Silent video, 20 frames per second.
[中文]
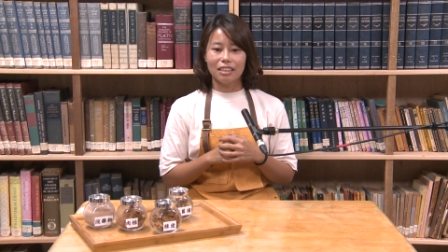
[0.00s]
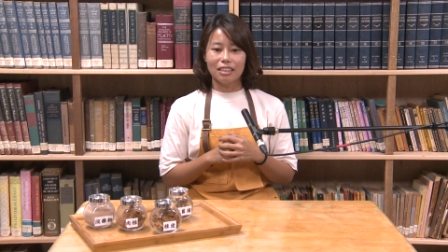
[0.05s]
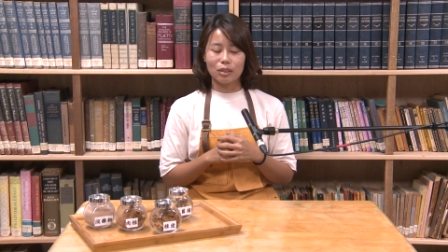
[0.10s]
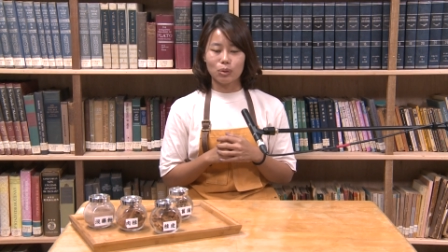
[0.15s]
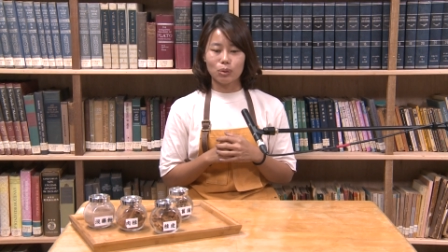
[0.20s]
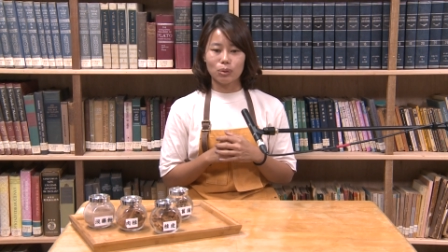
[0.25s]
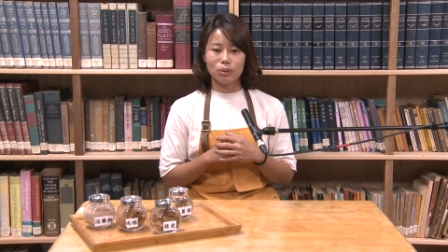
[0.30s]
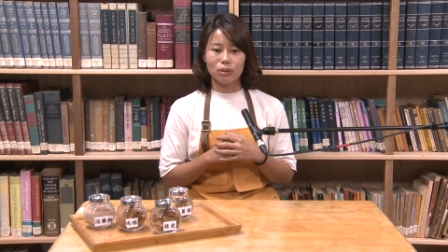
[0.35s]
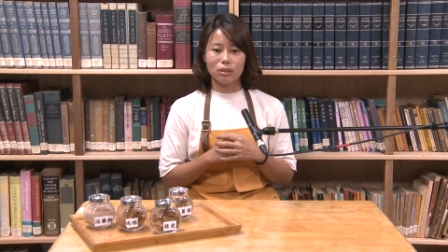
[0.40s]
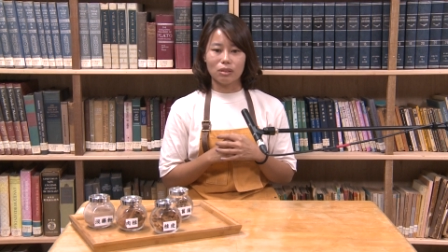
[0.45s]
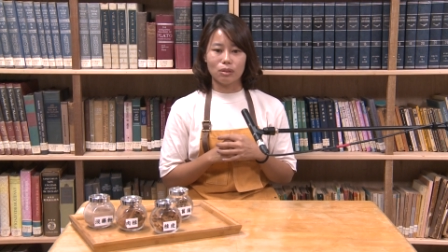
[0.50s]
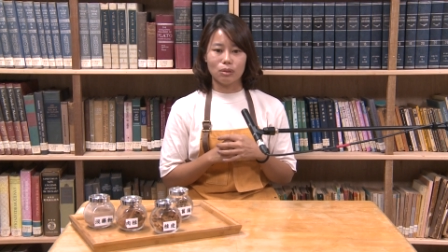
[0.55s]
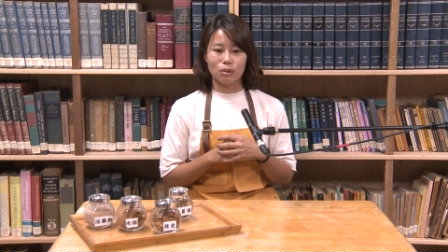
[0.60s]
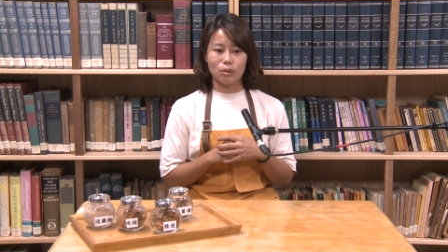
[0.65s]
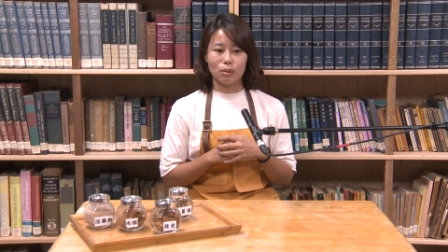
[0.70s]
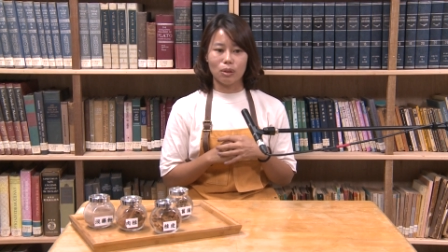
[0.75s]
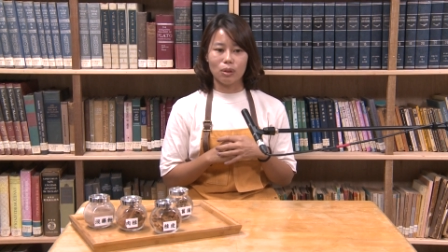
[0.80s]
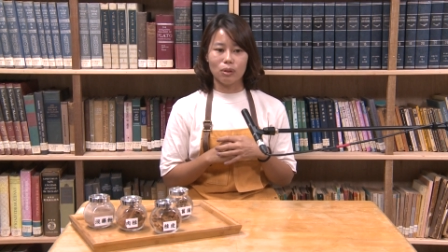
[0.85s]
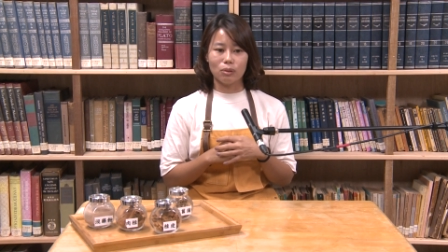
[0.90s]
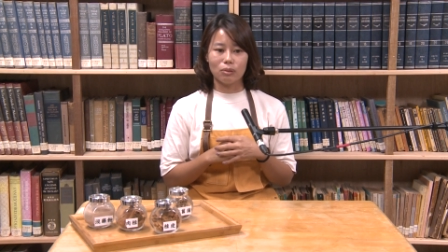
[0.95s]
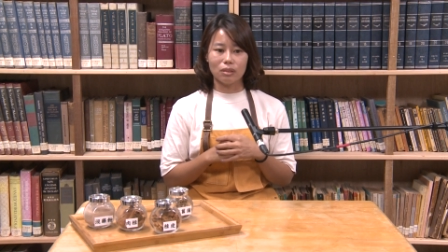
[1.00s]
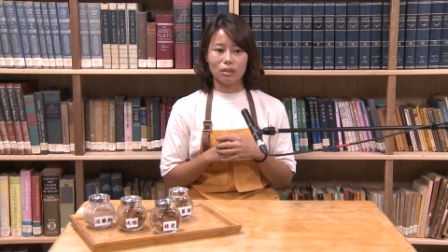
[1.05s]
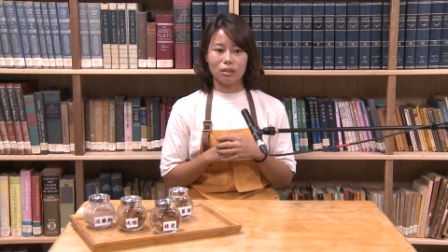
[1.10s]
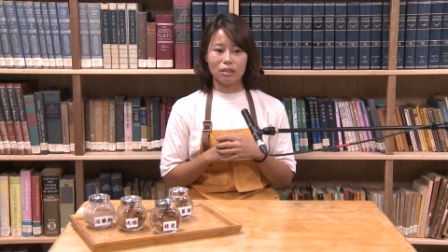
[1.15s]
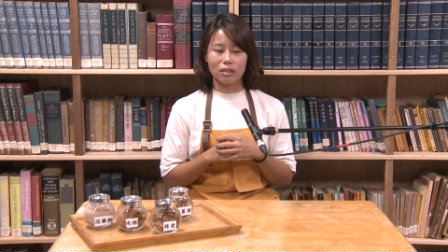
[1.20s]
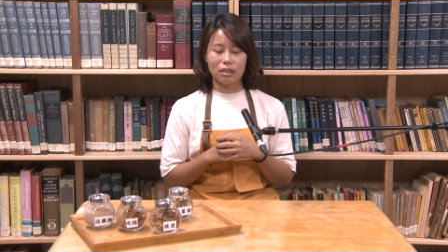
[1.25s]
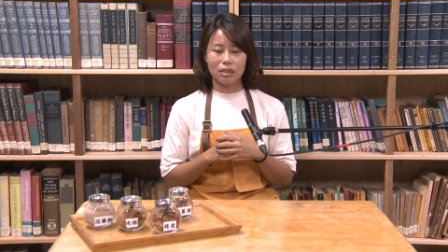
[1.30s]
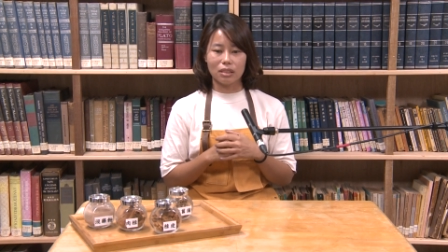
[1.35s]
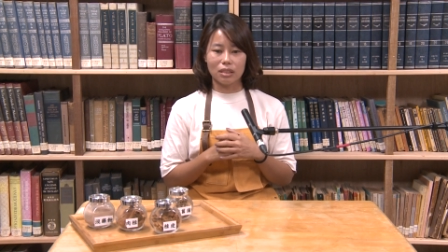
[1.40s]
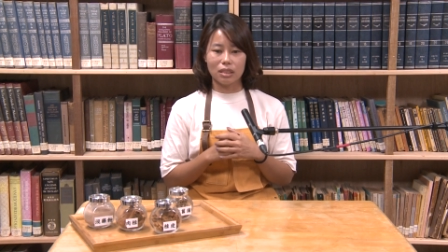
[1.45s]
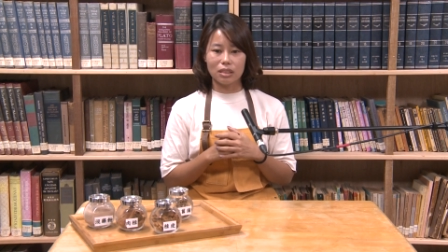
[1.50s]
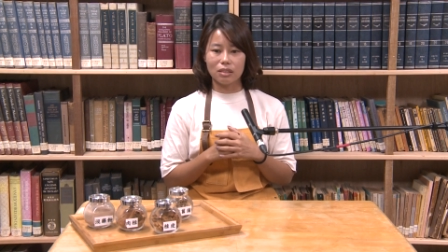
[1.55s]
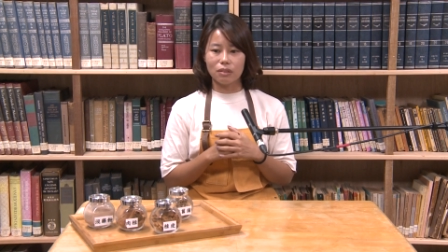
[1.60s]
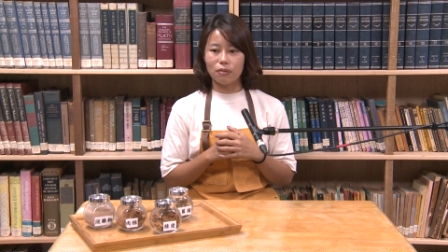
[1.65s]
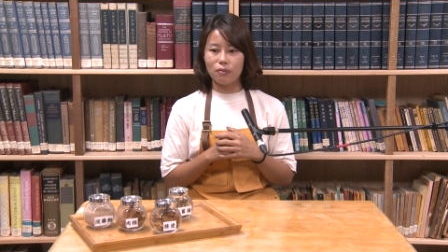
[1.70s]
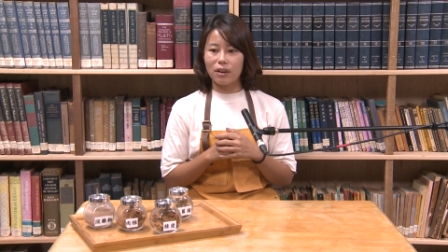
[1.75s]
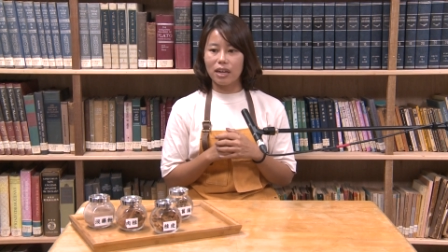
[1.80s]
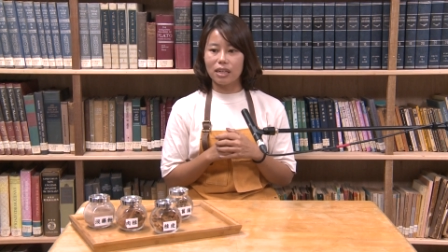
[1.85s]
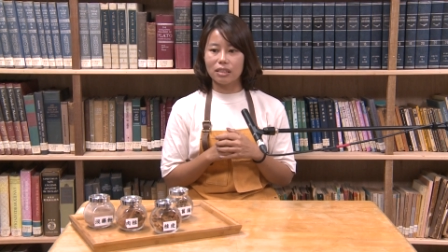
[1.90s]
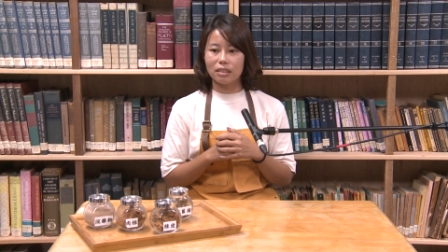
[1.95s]
去的时候呢，其实
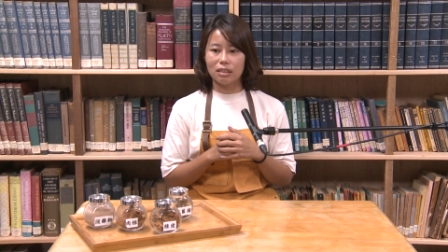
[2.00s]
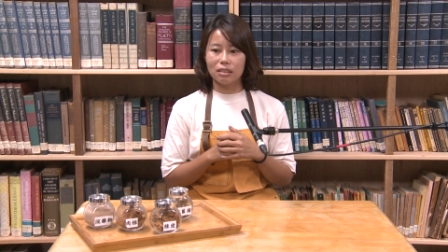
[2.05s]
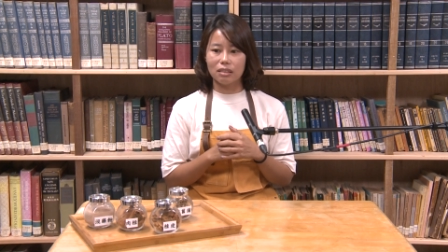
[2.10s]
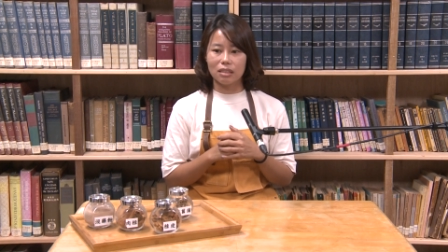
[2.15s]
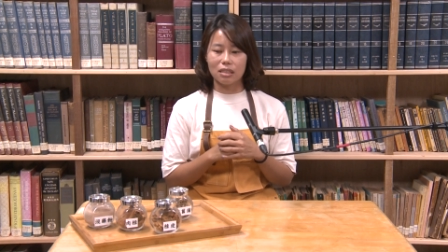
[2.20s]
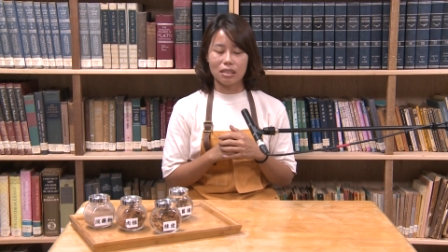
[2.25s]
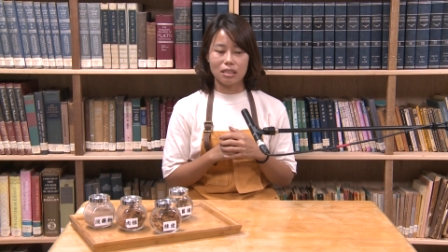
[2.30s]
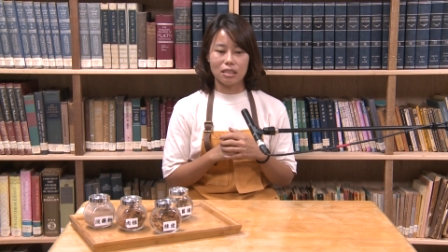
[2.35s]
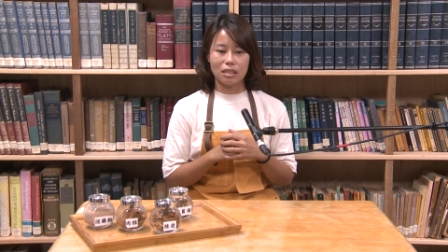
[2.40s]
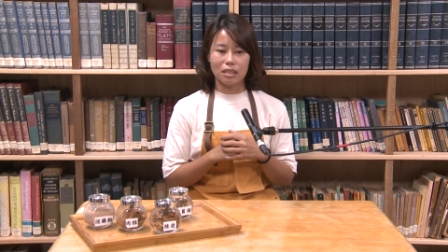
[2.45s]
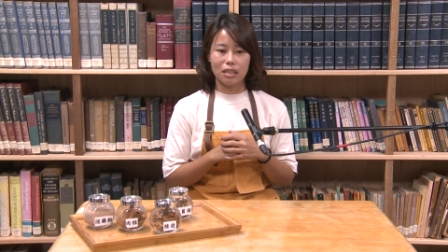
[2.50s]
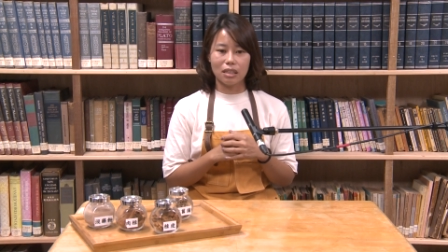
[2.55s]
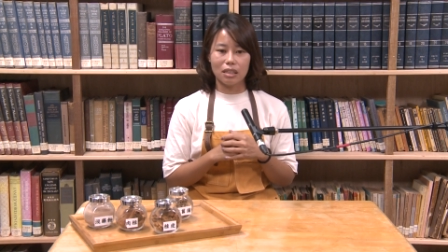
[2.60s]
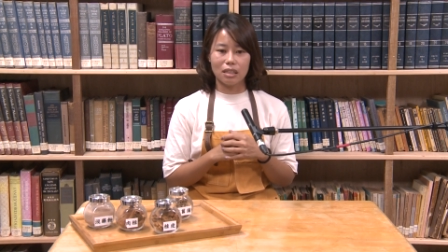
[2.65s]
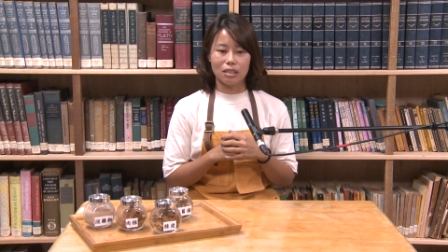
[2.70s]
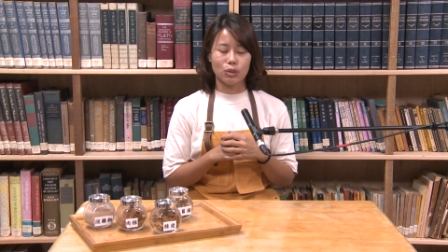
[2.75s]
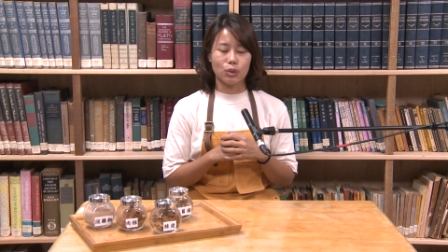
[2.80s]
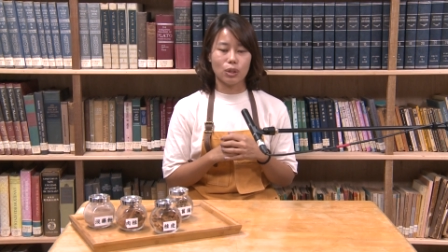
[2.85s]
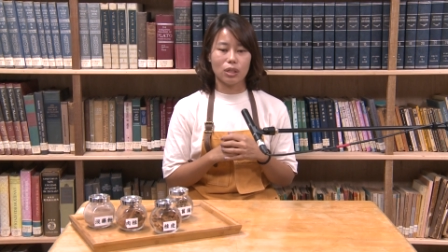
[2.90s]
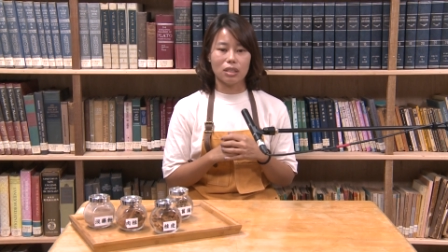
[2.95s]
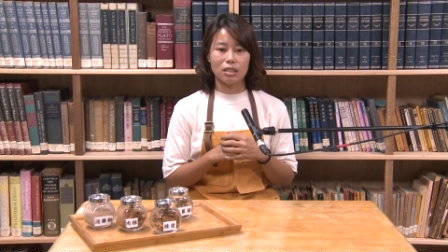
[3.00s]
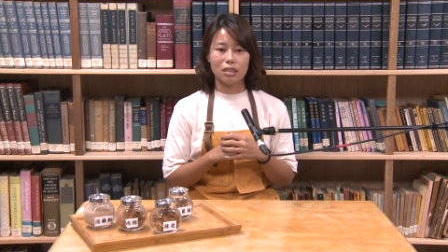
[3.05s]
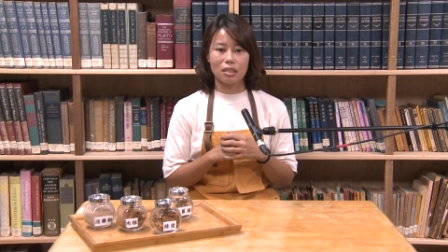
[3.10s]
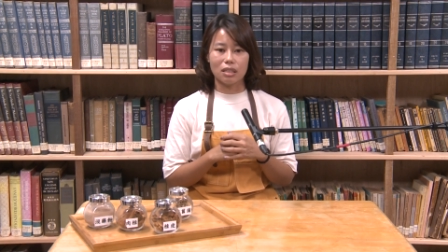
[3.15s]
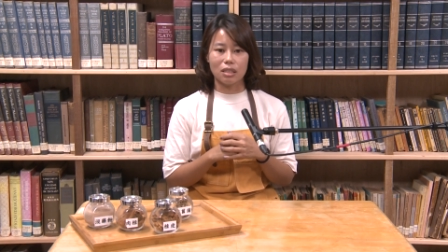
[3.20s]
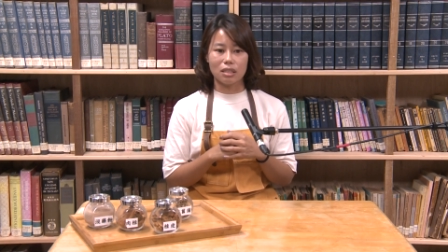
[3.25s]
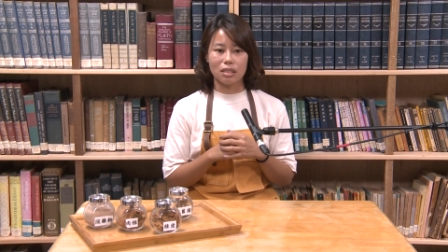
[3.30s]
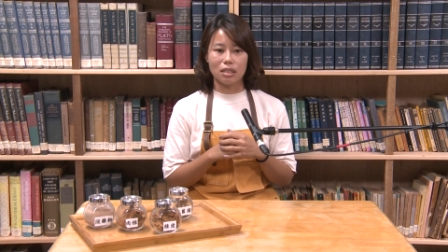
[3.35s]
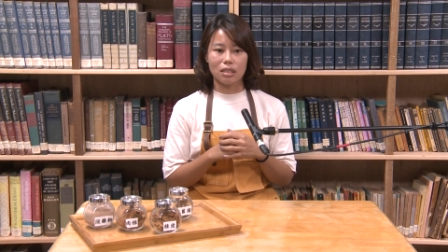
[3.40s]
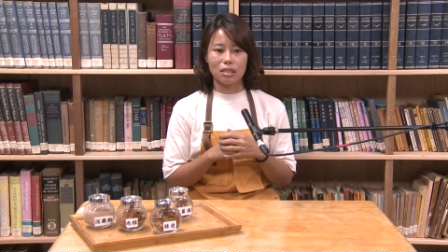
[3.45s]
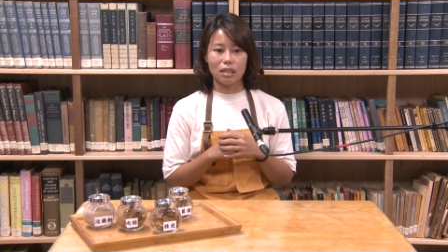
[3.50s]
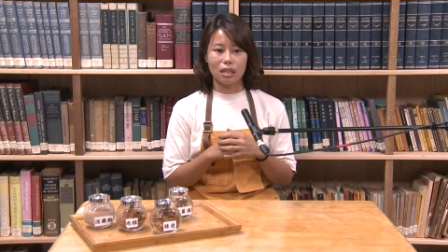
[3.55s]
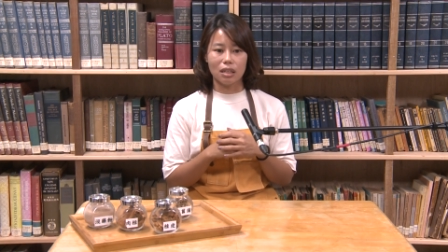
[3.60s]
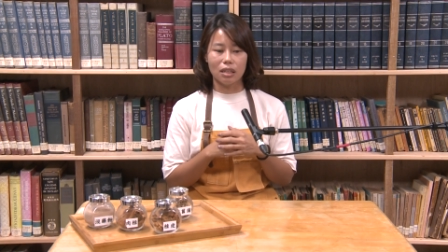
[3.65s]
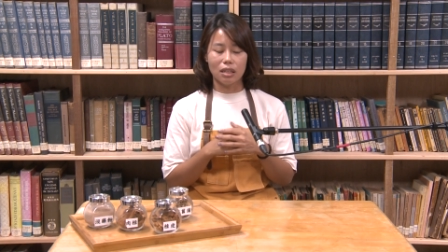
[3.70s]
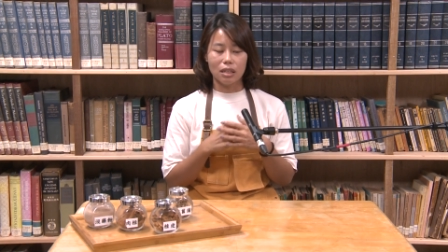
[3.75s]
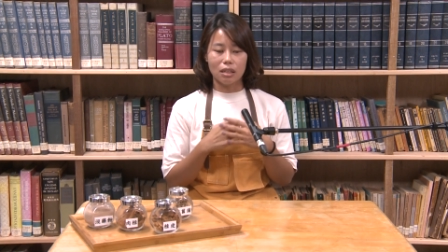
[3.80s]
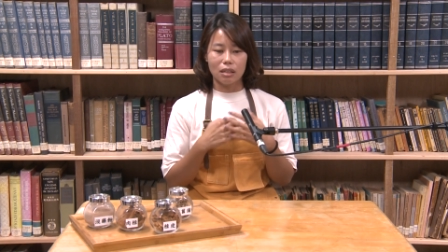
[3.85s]
发生了一些很神奇的现象，